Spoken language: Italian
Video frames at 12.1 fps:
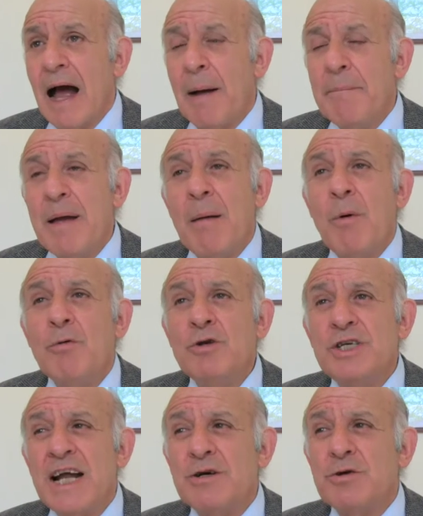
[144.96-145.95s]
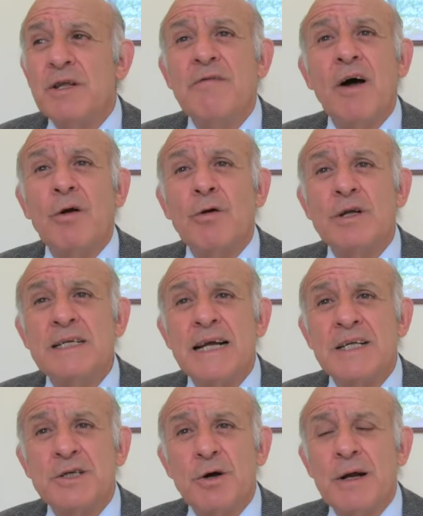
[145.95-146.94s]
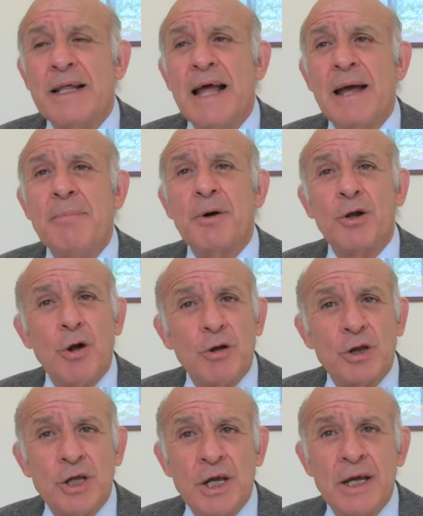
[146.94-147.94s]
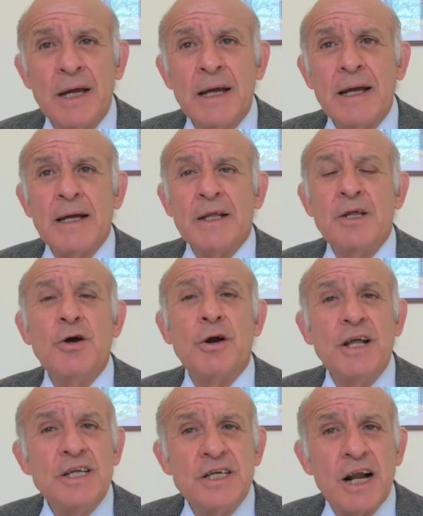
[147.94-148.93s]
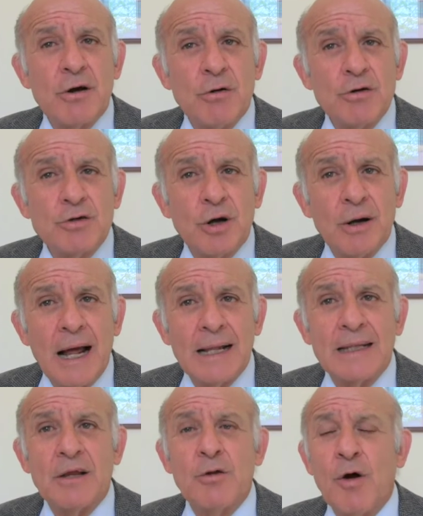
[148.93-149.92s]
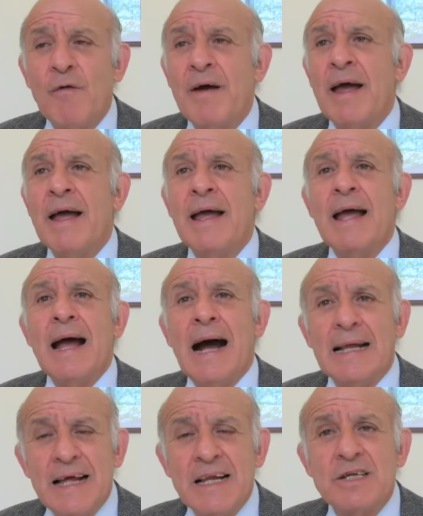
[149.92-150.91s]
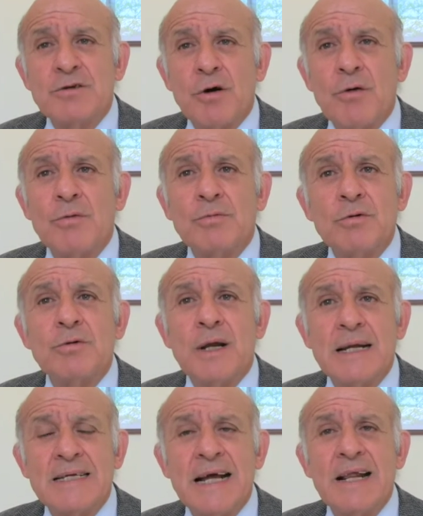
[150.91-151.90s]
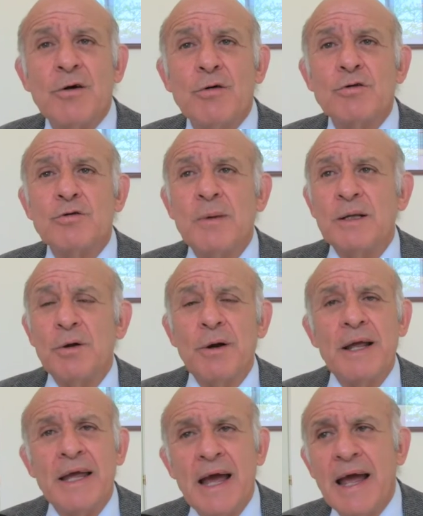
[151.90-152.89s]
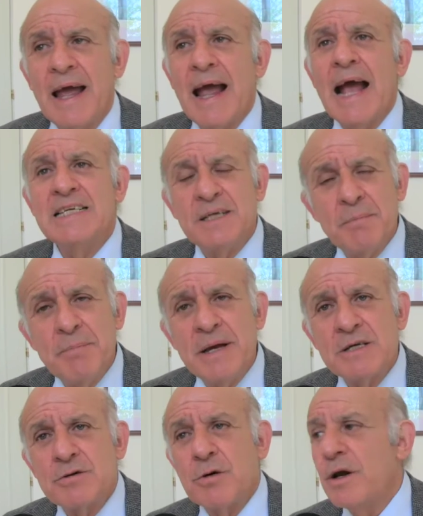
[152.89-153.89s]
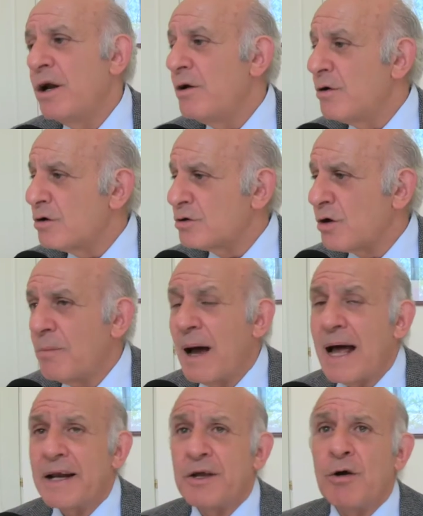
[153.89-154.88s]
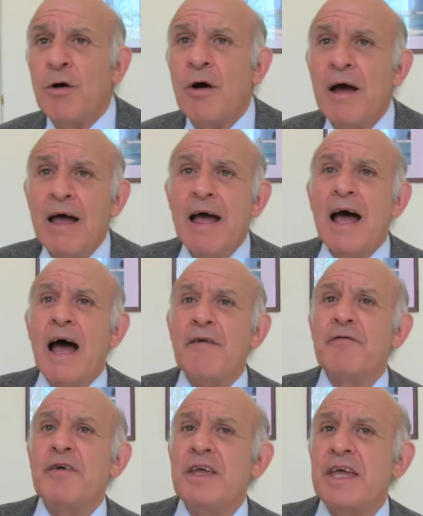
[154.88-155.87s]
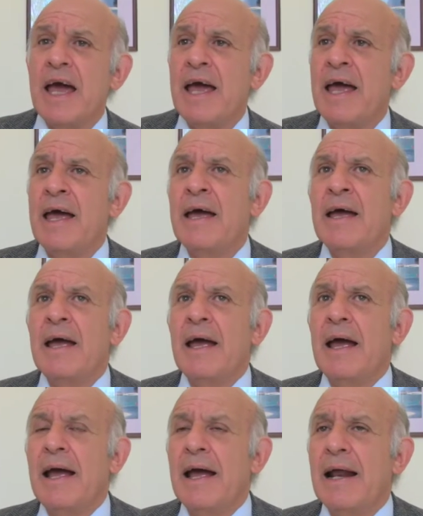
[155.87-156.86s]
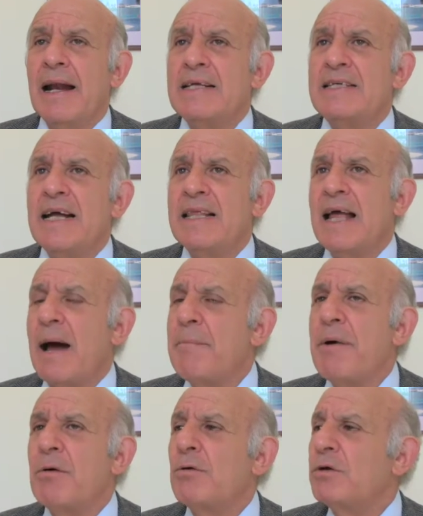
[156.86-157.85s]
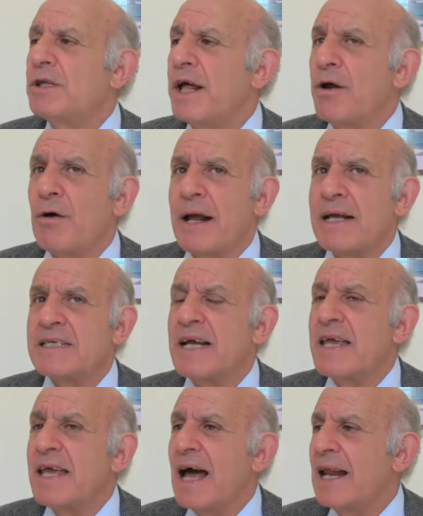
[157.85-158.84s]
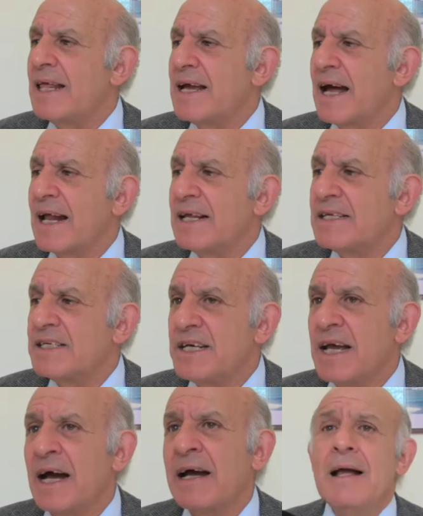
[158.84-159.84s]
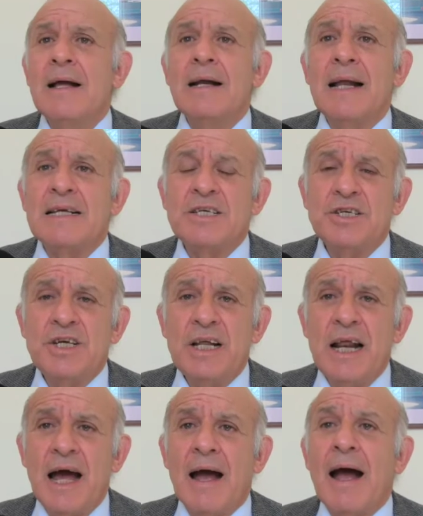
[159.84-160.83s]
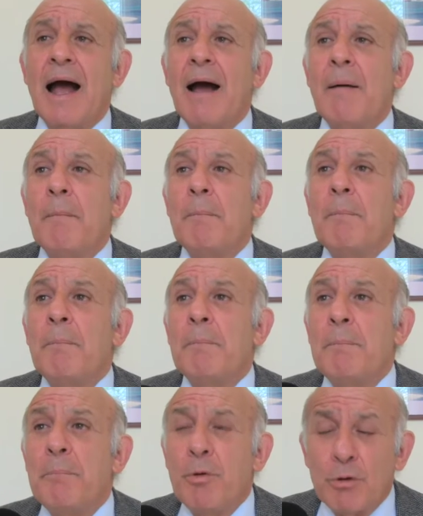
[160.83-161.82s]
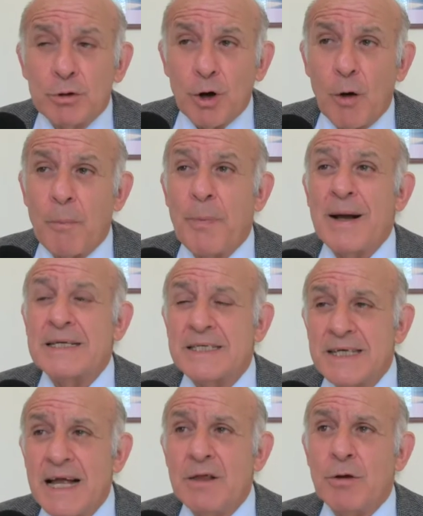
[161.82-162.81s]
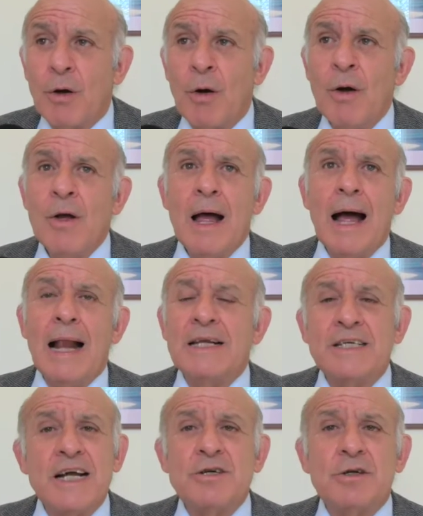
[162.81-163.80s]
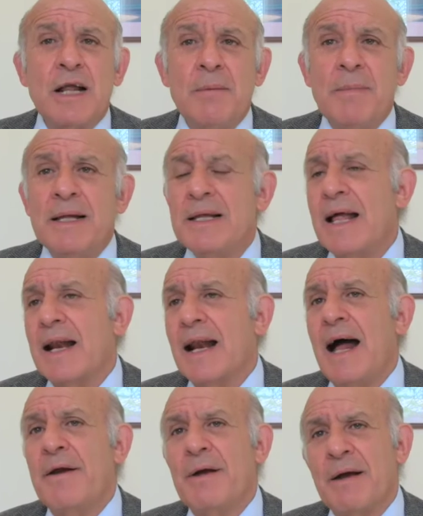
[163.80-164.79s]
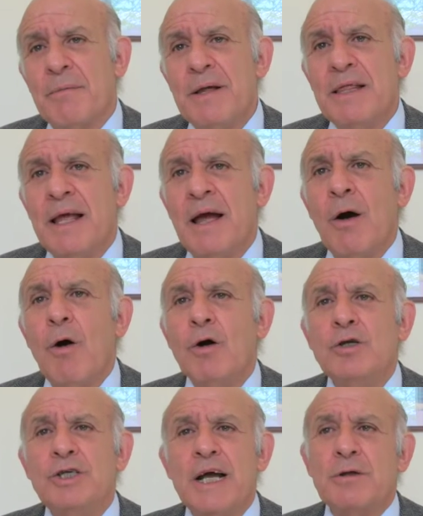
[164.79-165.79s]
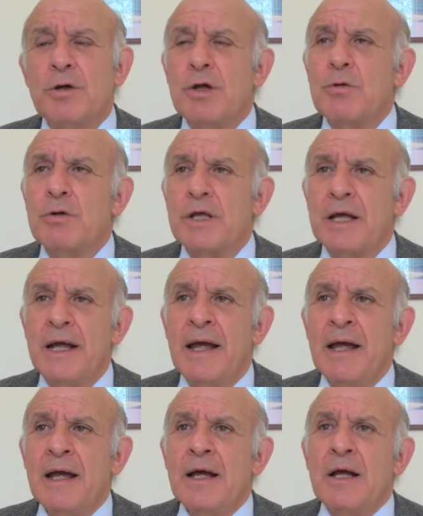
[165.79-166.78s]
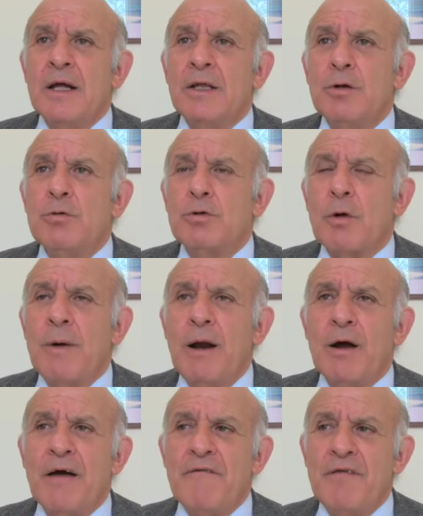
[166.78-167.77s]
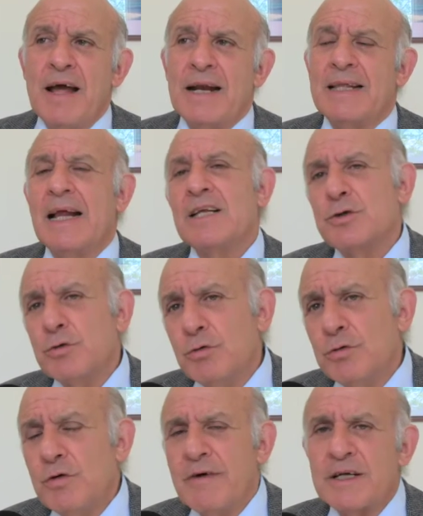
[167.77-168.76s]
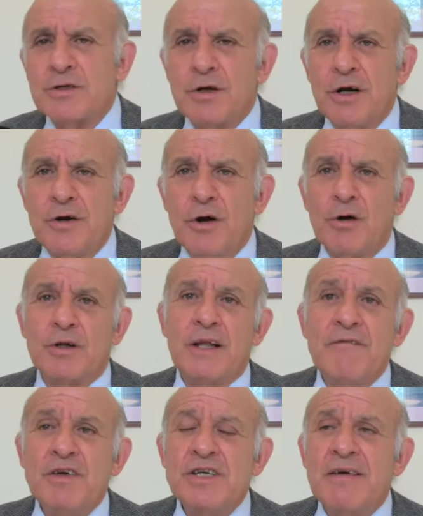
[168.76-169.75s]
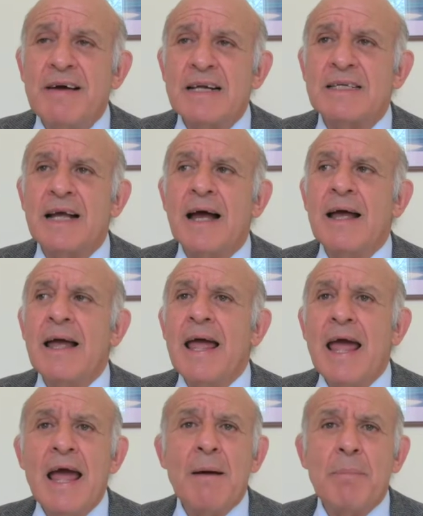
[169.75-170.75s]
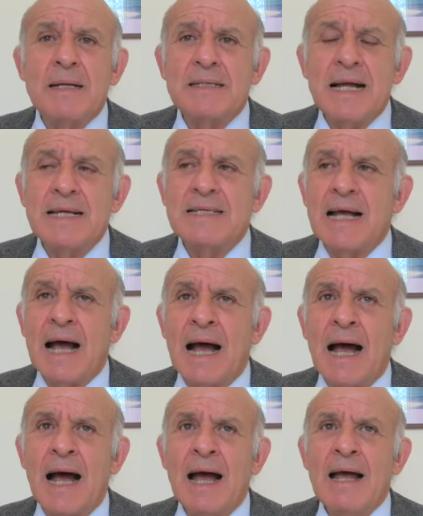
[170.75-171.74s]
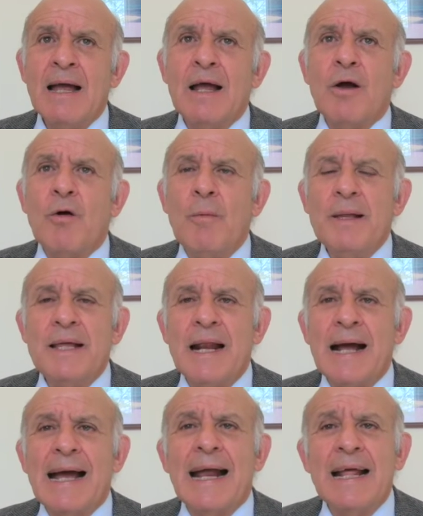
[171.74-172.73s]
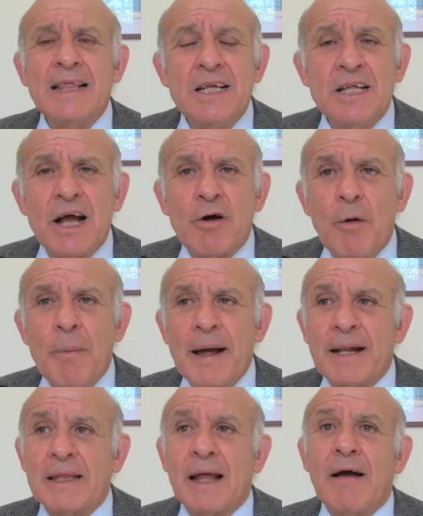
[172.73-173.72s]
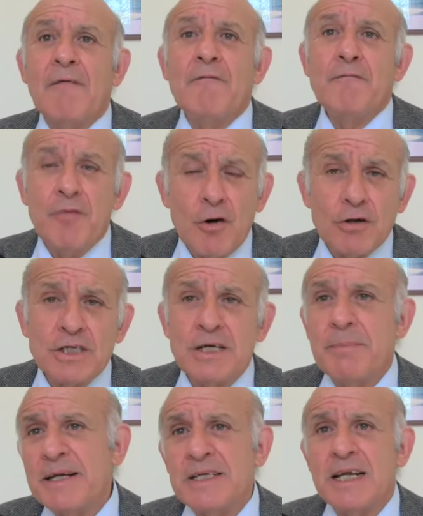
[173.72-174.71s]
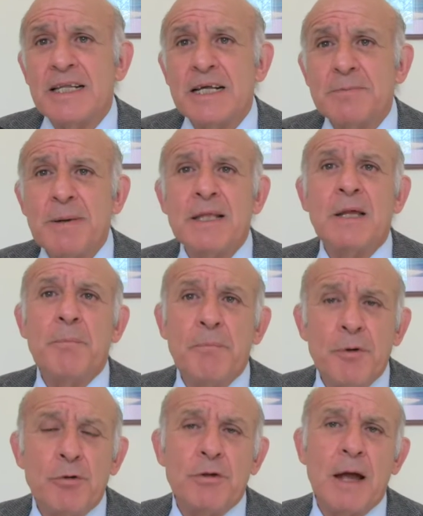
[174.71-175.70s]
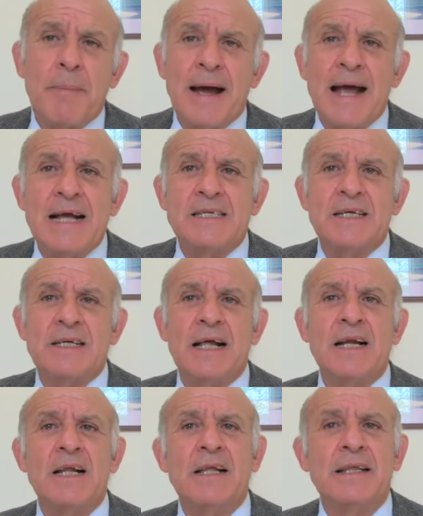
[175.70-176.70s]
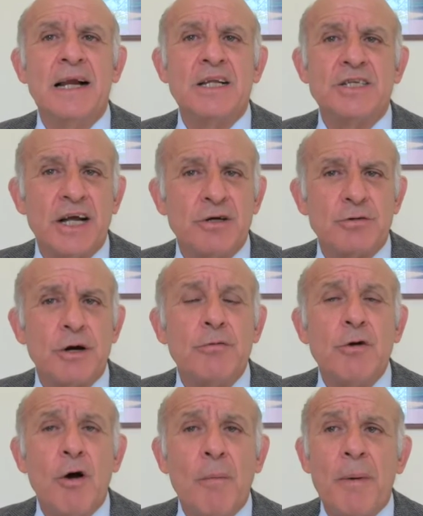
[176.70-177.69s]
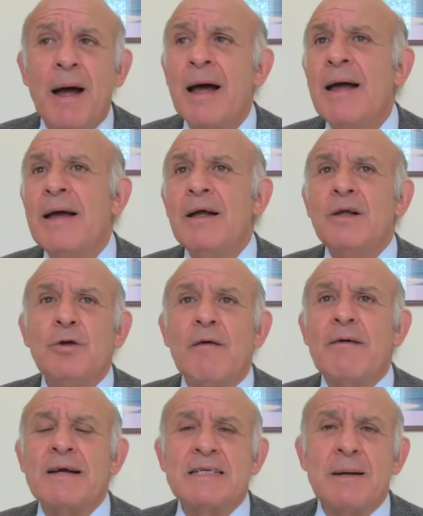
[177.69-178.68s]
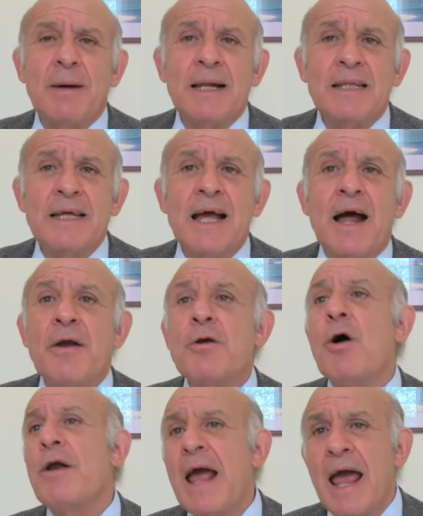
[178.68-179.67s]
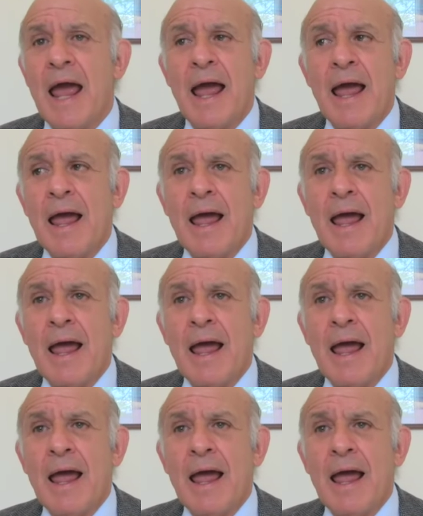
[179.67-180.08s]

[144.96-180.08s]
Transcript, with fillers: Abbiamo un centro di valorizzazione dei prodotti di origine controllata dove aderiscono tutta una serie di consumatori che esibiscono il nostro marchio affinché eh, la gente abbia un ulteriore segnale di garanzia. La Sicilia purtroppo essendo al centro del Mediterraneo e quindi oggetto di tutti i di tutto quello che avviene dal sud verso il nord e viceversa è abbastanza come dire, garantita e coperta, forse per certi aspetti più dei paesi del, del centro Europa dove questa malattia non è